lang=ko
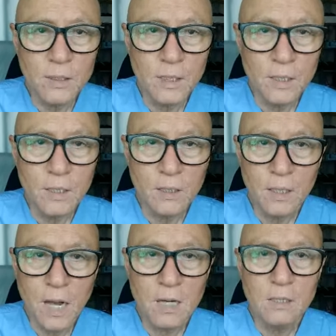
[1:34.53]
아,
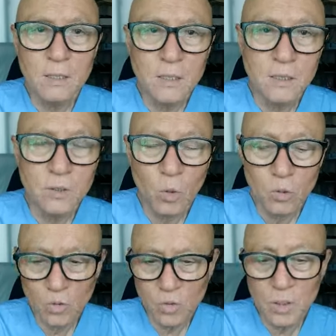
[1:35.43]
강릉
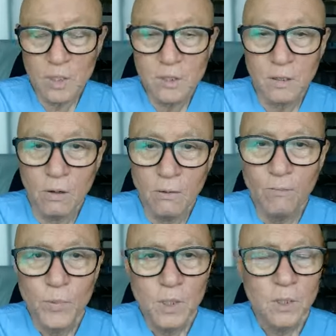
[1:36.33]
속초 쪽에서
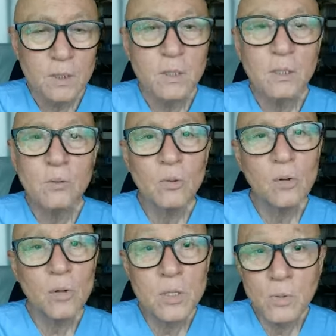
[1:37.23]

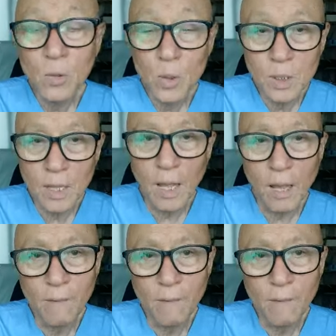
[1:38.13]
서울로 넘어올 때